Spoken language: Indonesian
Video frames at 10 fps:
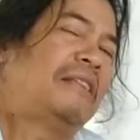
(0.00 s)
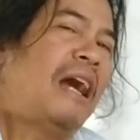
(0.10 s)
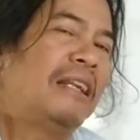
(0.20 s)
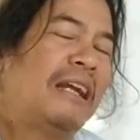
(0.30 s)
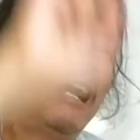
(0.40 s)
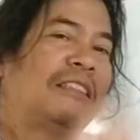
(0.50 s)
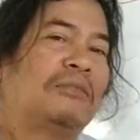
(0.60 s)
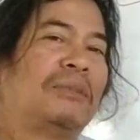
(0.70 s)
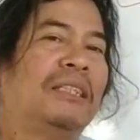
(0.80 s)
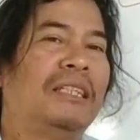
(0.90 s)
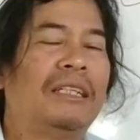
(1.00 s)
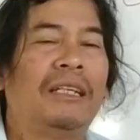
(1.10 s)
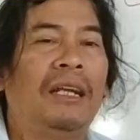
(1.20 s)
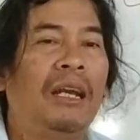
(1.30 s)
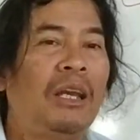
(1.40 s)
tangannya ke atas begini
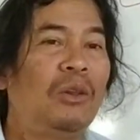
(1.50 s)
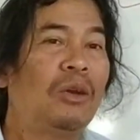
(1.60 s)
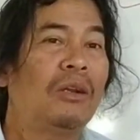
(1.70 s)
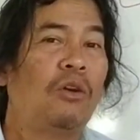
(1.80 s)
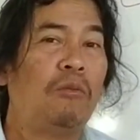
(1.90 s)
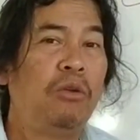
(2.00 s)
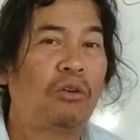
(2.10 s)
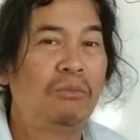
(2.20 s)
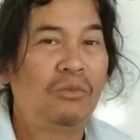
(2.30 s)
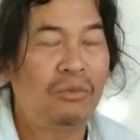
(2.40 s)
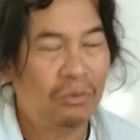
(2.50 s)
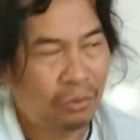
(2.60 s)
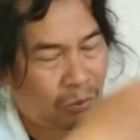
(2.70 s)
itu kan goblokmu